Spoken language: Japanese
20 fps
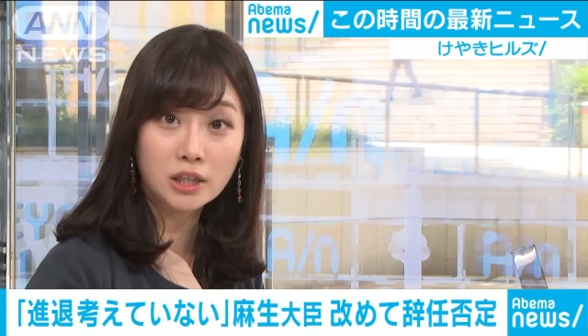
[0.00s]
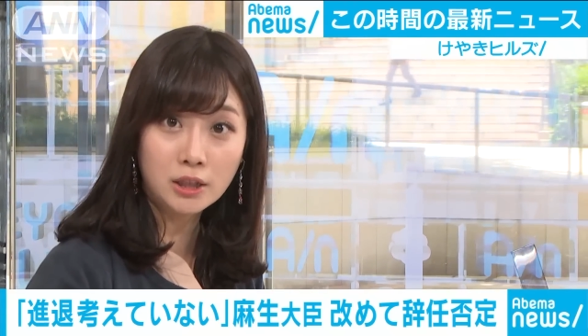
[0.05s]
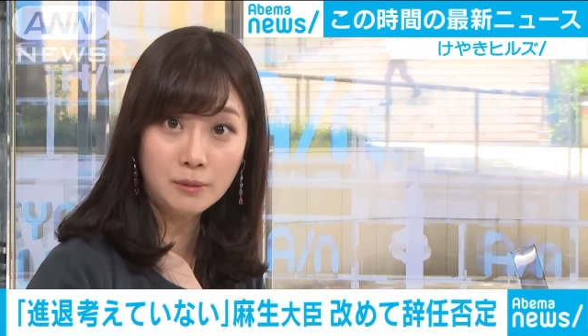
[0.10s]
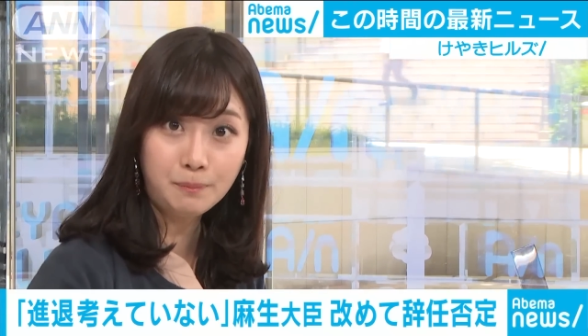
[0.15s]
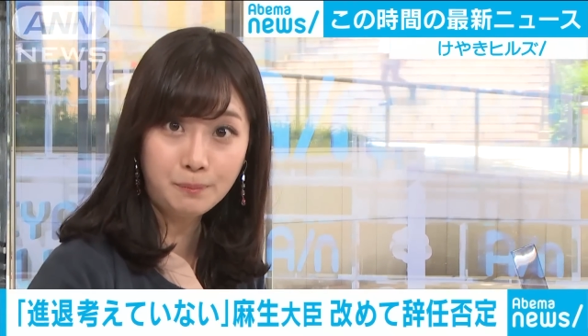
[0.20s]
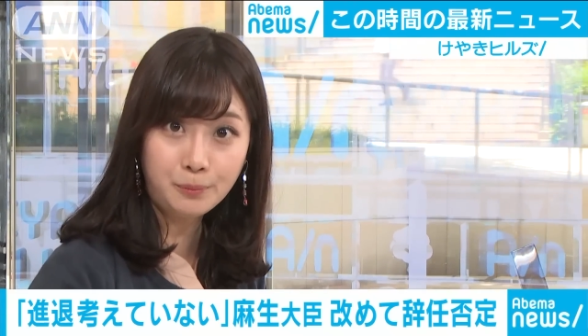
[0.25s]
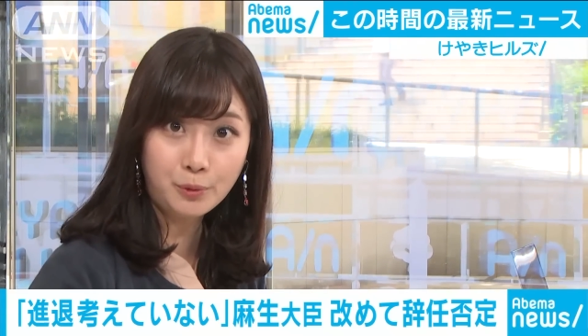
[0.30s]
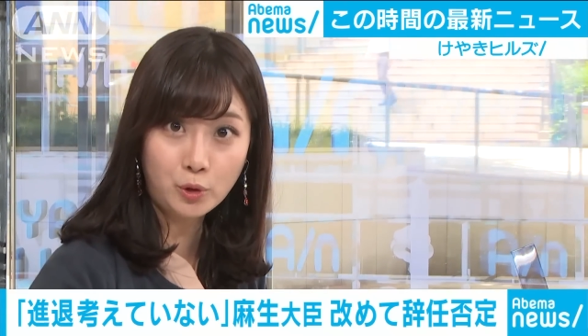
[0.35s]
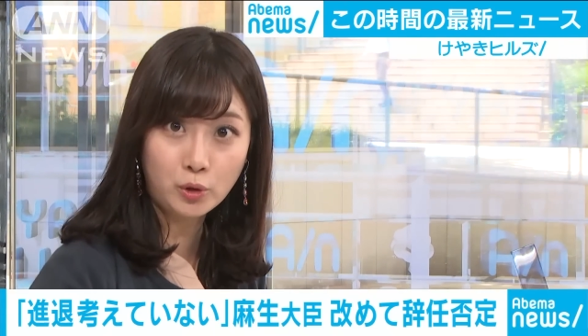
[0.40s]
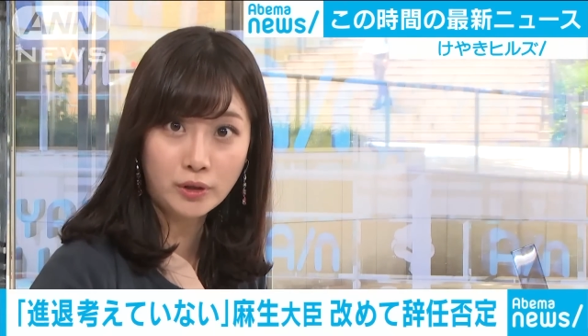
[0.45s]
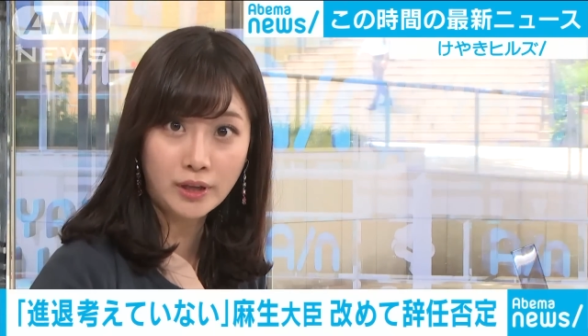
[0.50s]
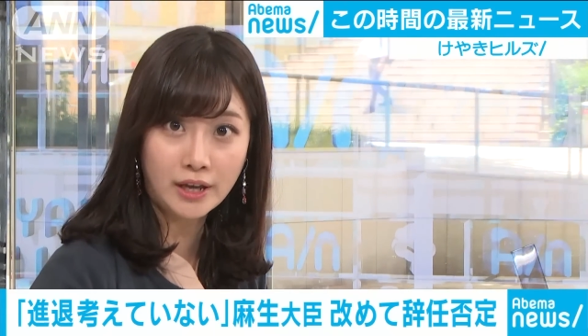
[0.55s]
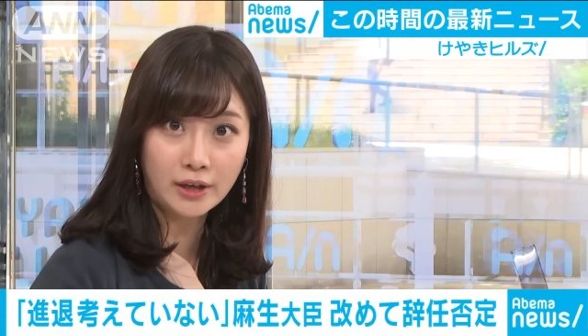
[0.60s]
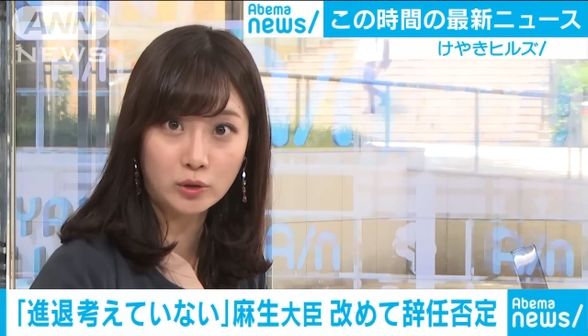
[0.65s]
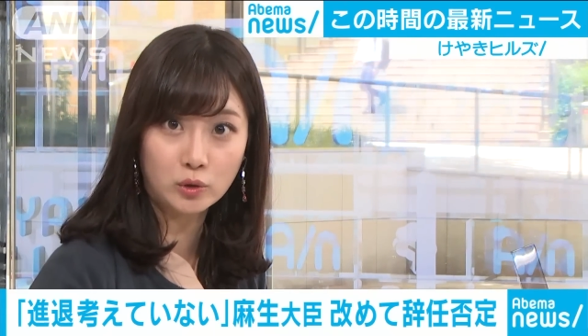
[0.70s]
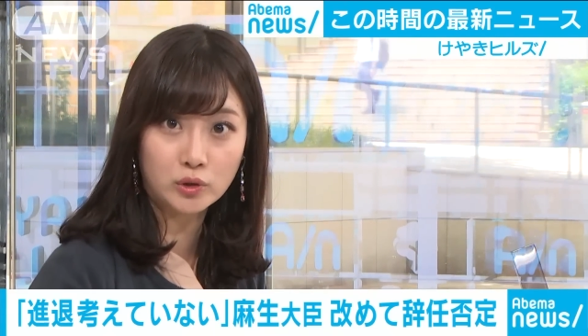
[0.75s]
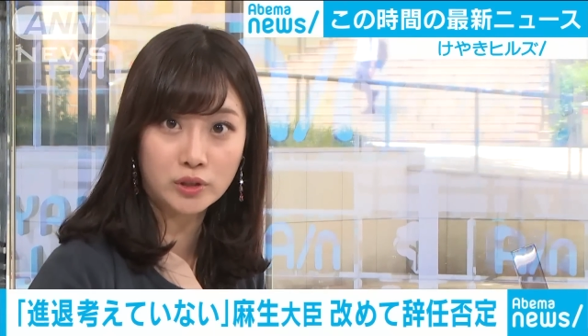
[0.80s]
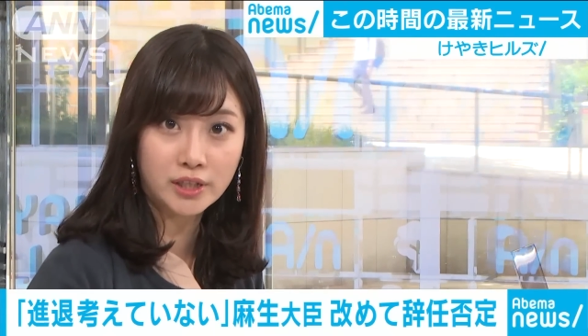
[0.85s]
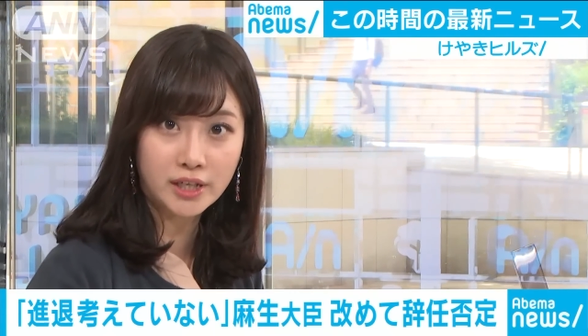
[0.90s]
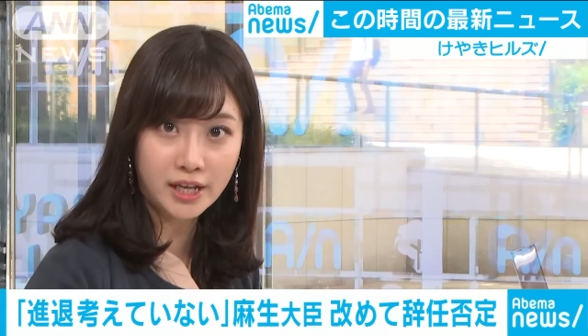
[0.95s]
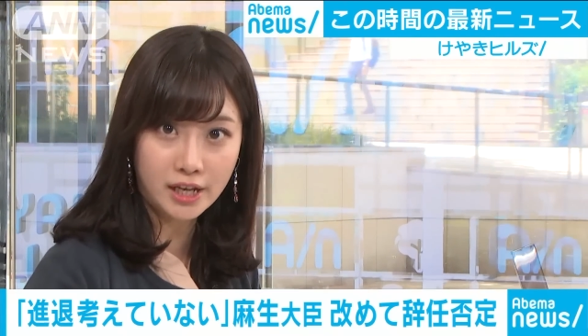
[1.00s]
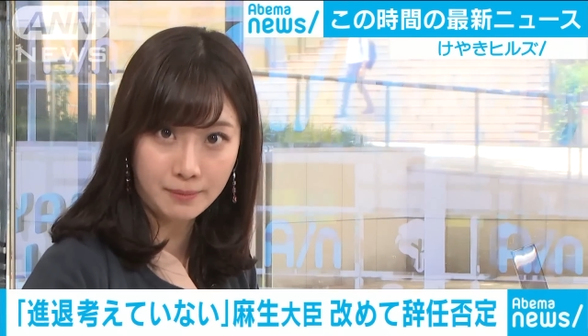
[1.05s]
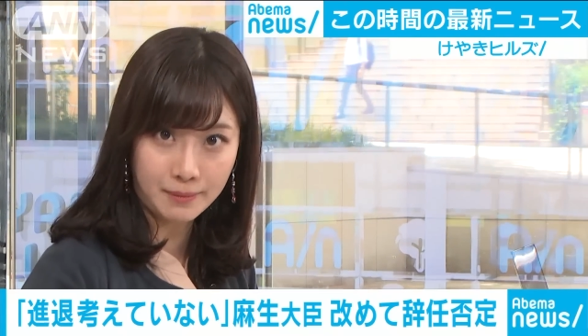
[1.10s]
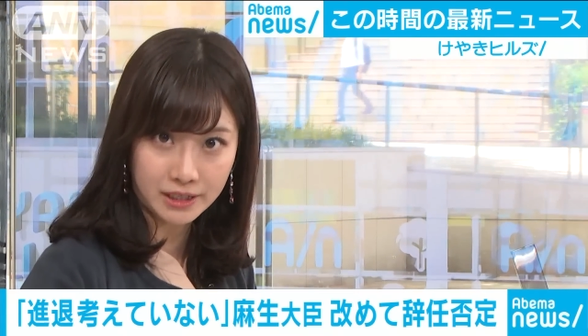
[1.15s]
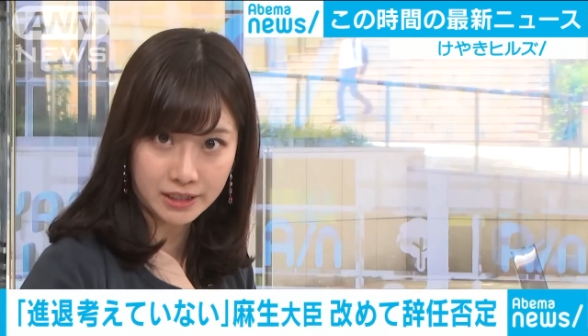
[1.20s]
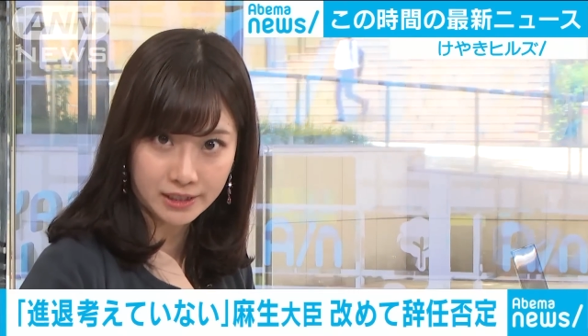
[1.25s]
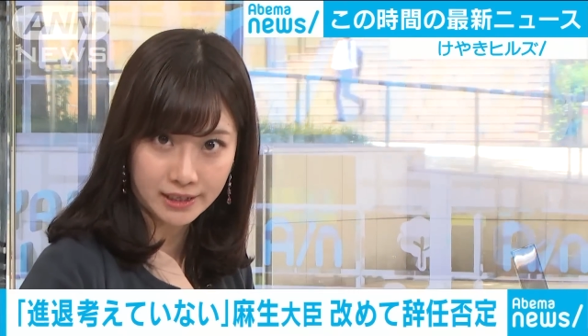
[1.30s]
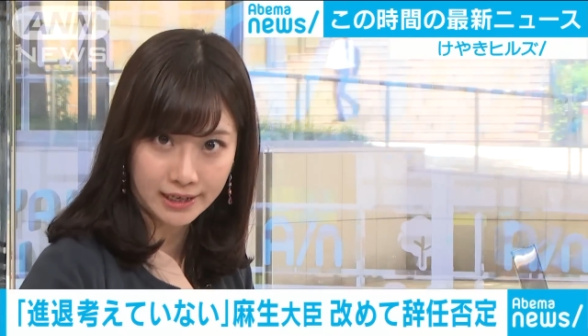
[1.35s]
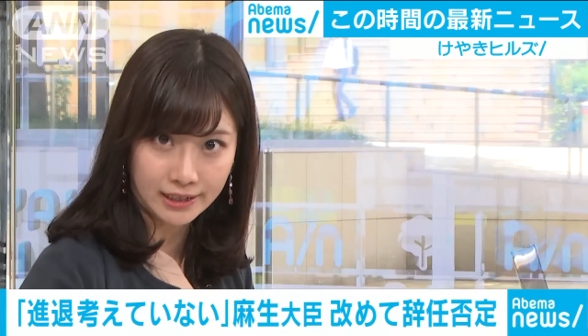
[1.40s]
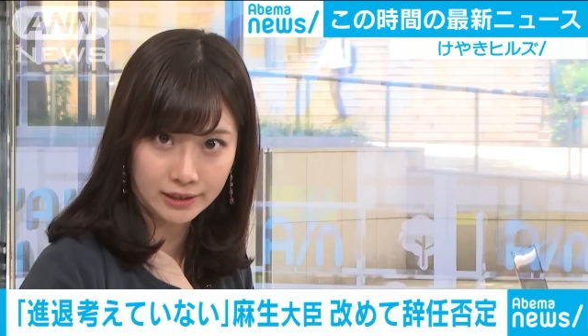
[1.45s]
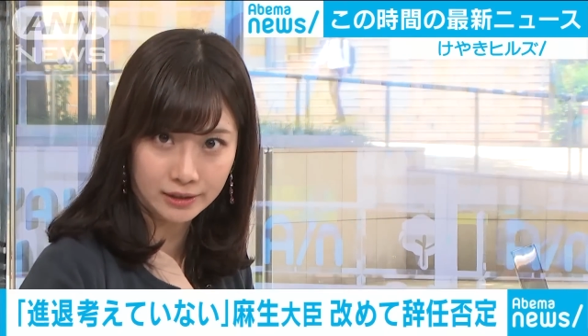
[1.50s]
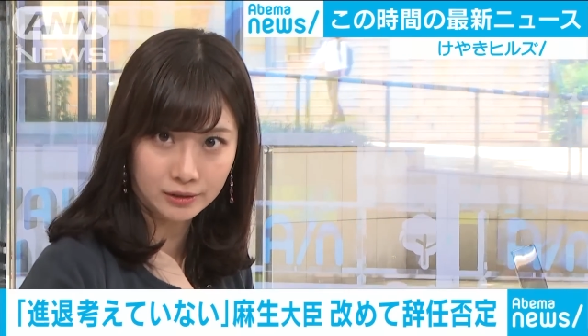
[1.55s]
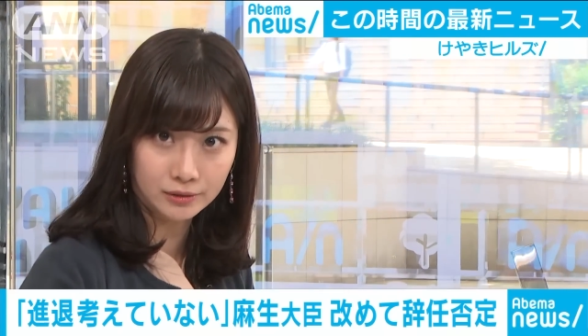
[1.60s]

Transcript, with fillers: 1分で打ち切りました